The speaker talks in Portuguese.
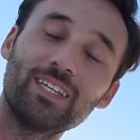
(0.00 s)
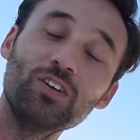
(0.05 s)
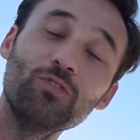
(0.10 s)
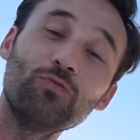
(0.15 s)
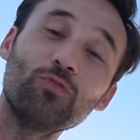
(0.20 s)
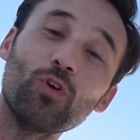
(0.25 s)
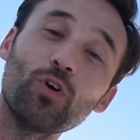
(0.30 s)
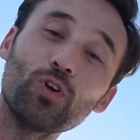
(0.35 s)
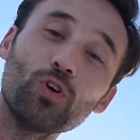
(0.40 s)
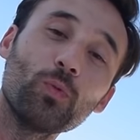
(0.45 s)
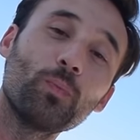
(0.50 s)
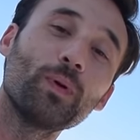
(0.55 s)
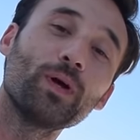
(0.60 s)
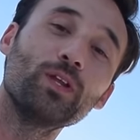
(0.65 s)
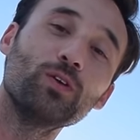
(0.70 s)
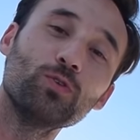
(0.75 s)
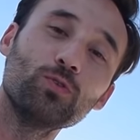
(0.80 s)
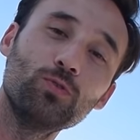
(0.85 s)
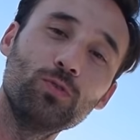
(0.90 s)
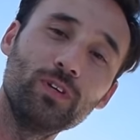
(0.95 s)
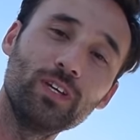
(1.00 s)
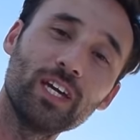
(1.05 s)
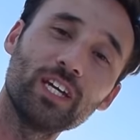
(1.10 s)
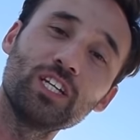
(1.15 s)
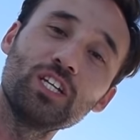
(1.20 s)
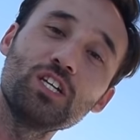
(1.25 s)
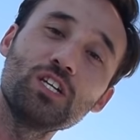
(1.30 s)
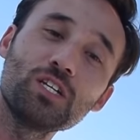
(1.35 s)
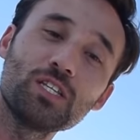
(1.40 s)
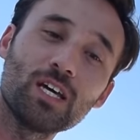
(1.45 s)
que foi o período em que a
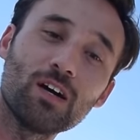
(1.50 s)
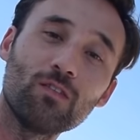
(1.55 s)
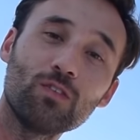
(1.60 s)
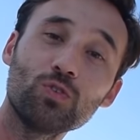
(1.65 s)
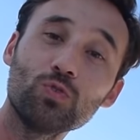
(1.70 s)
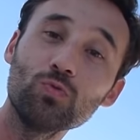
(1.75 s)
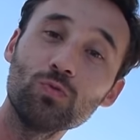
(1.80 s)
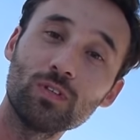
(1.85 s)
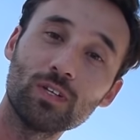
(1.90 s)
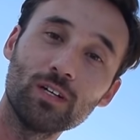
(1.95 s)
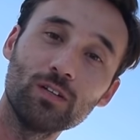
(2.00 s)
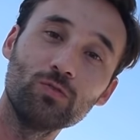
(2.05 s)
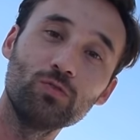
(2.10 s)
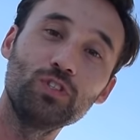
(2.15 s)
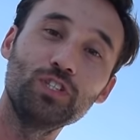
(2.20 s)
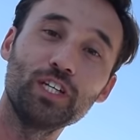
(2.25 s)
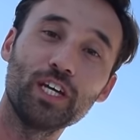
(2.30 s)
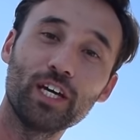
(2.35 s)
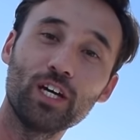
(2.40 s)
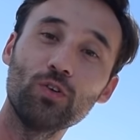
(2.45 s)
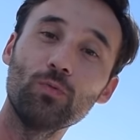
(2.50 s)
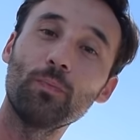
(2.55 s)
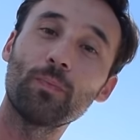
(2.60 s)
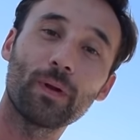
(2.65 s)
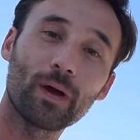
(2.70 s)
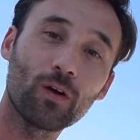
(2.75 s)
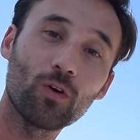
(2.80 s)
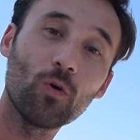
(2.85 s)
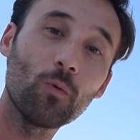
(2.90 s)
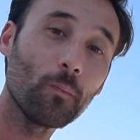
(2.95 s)
gente estava juntando dinheiro
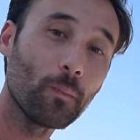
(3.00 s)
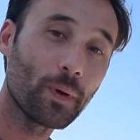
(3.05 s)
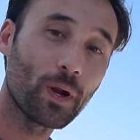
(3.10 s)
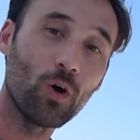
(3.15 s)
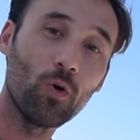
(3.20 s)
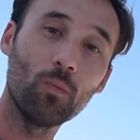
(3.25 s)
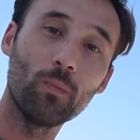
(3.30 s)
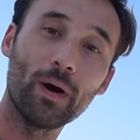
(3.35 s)
para comprar o